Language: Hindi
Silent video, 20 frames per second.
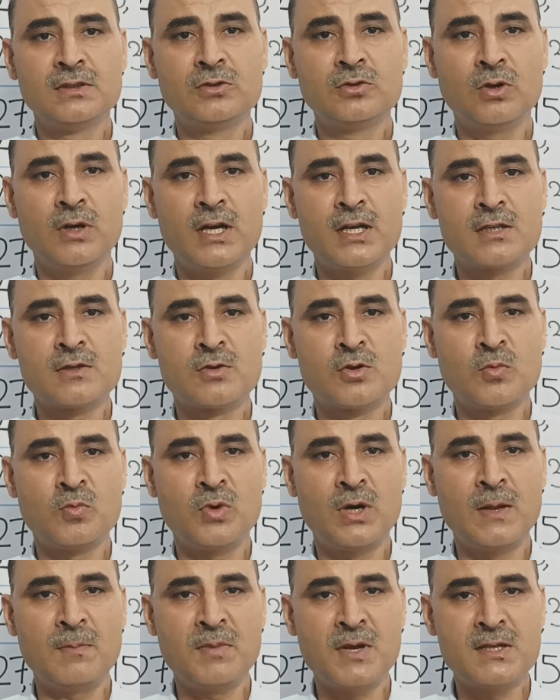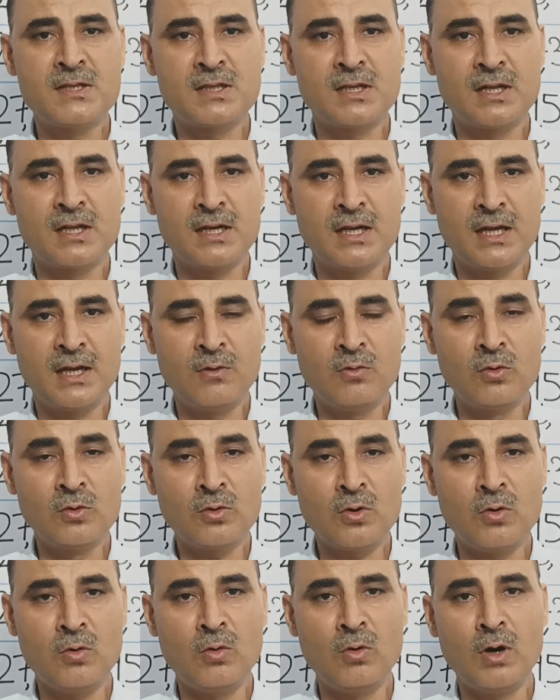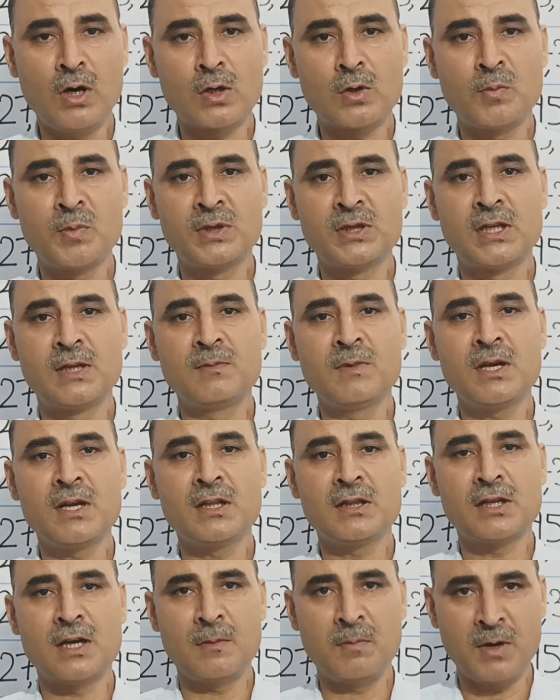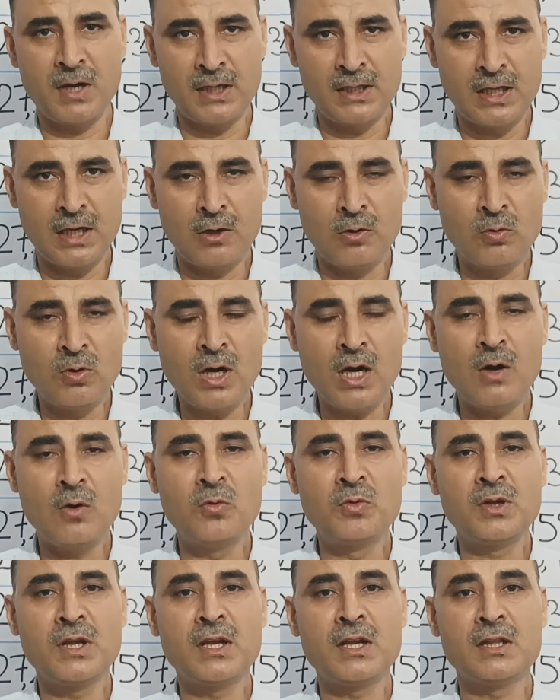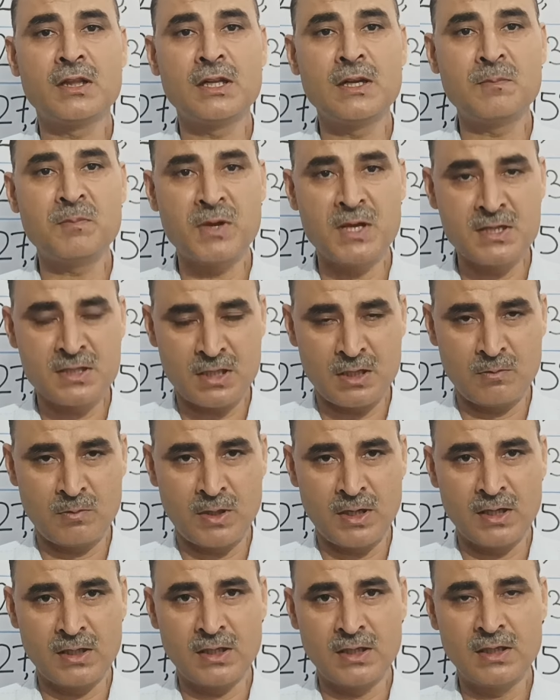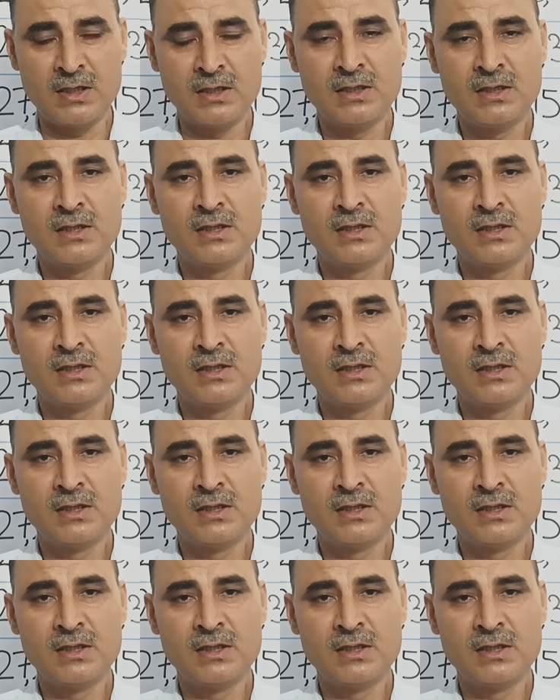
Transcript: जो एक्स ग्रुप वाले पेंशनर हैं उनको ओ आर ओ पी थ्री में कितना फ़ायदा होगा उनकी कितनी पेंशन बढ़ेगी